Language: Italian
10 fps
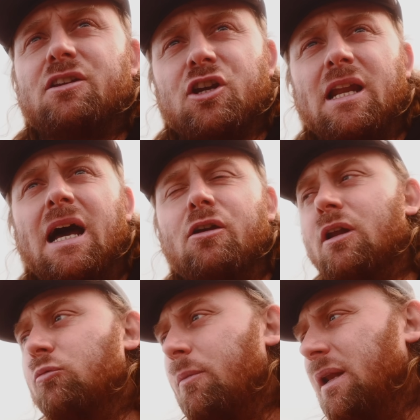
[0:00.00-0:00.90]
gennaio
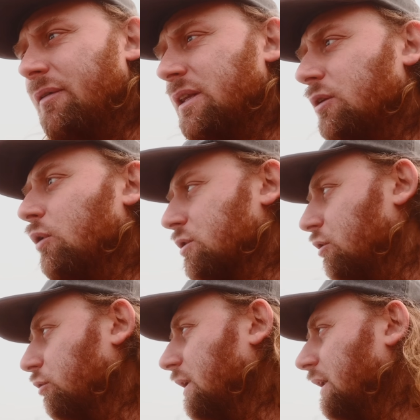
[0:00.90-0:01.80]
del 2022
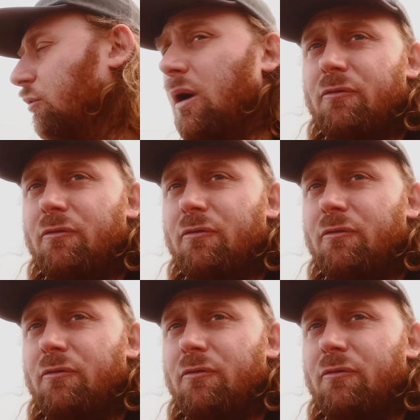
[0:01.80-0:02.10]
sono tornate qua a